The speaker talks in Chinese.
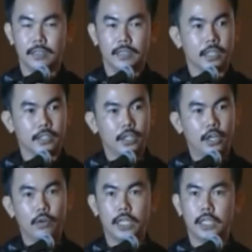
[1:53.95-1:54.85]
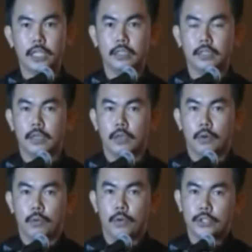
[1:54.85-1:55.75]
可是后来呢，
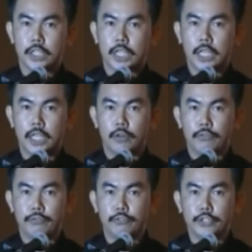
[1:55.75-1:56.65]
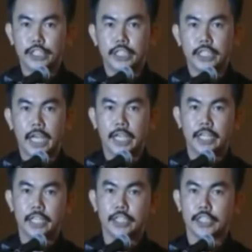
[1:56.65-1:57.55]
我就是看到我父亲那一
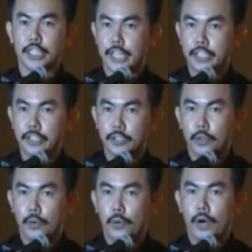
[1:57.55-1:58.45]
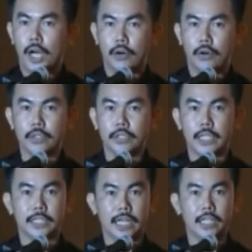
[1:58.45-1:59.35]
年的这个年终花红，
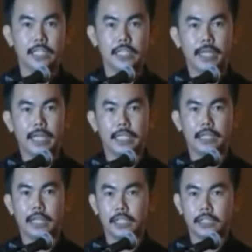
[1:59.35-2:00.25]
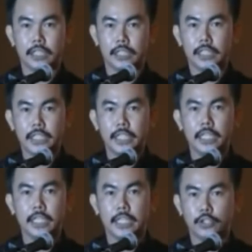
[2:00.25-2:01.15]
在闪利里面拿到他的这个第一年
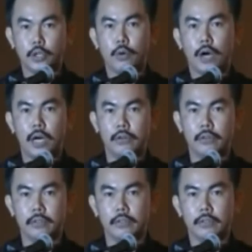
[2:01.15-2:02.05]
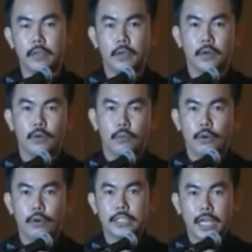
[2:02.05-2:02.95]
的年终花红，
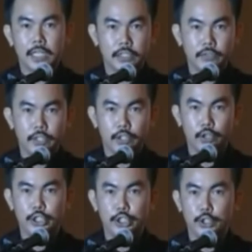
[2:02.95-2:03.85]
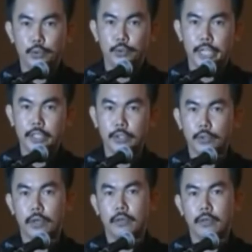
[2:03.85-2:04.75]
我了这份工九年
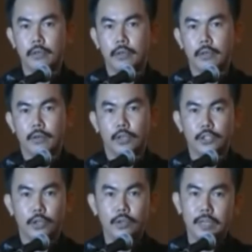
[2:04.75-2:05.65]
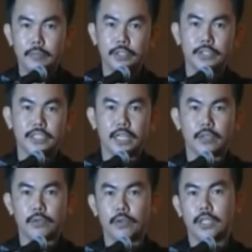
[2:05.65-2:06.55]
多，我从来没有
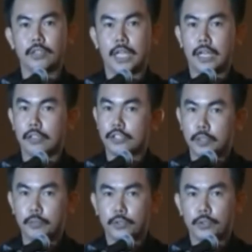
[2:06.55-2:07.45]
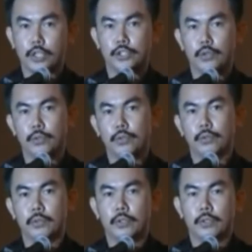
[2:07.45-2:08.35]
想过能够拿到这么多的收入。
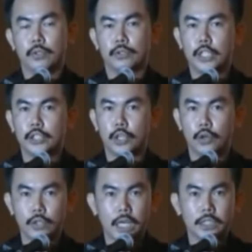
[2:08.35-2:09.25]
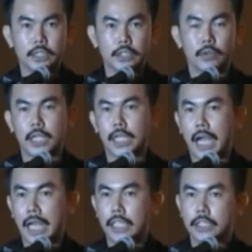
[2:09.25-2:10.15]
所以从那时我才
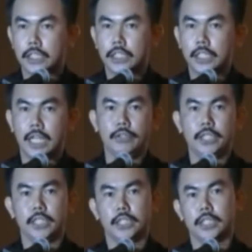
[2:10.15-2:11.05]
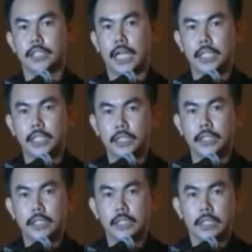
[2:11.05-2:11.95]
开始的去了解这个闪利，
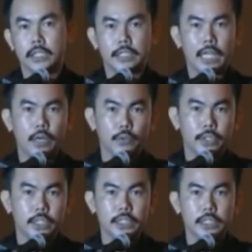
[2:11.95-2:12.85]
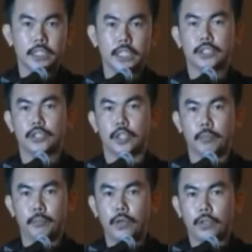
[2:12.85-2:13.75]
它到底是一个什
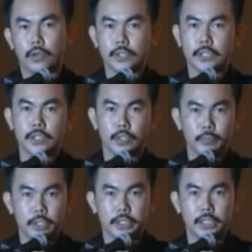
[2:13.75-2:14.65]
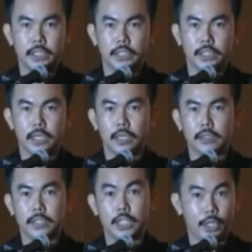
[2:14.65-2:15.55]
么公司、什么生意啊？
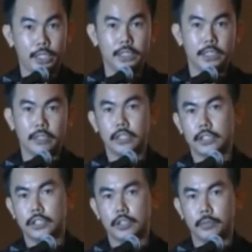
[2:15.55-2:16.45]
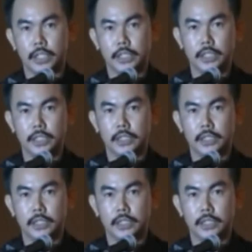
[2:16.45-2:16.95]
这个传销到底是什么生意？